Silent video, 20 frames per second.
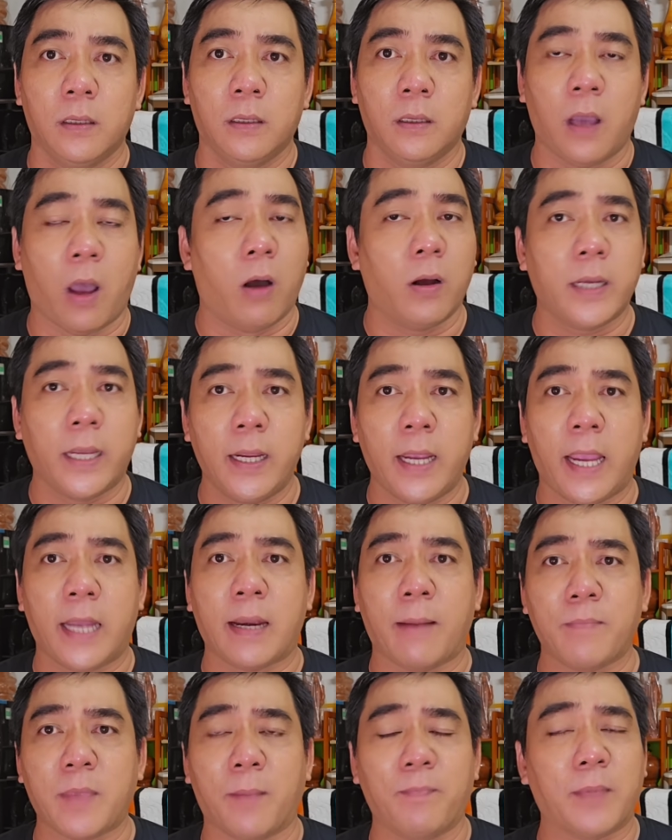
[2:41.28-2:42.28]
họ khi nghe
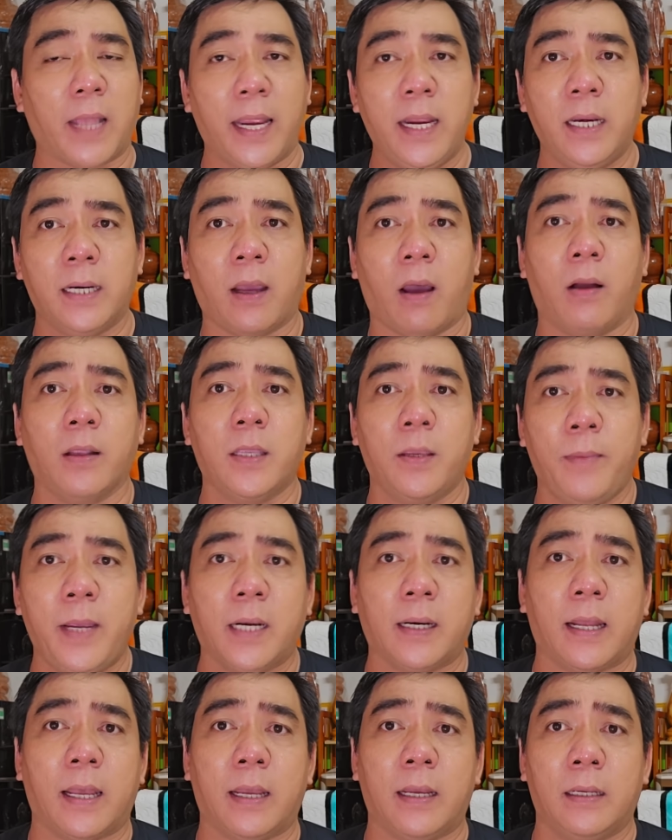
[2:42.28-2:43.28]
500 tỷ thì họ chỉ
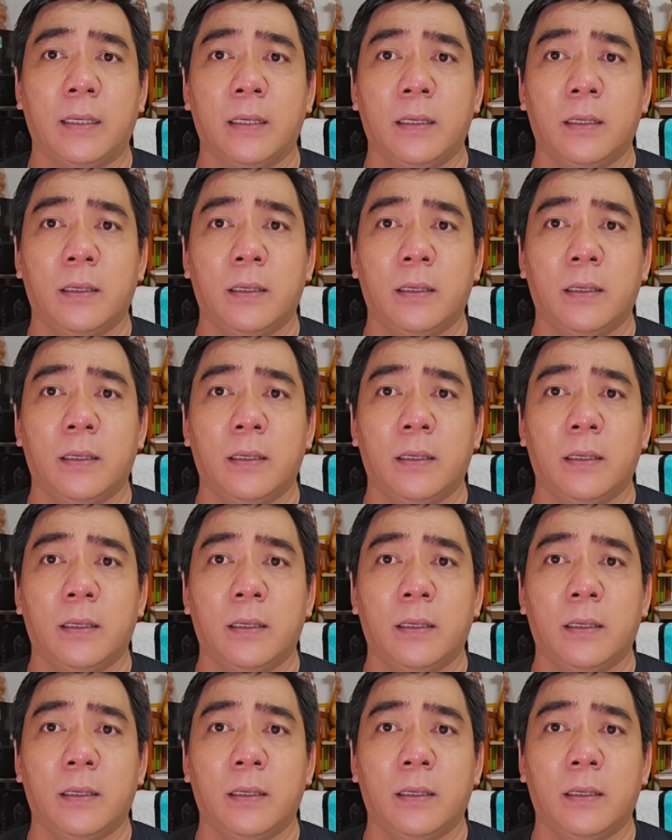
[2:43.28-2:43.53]
biết là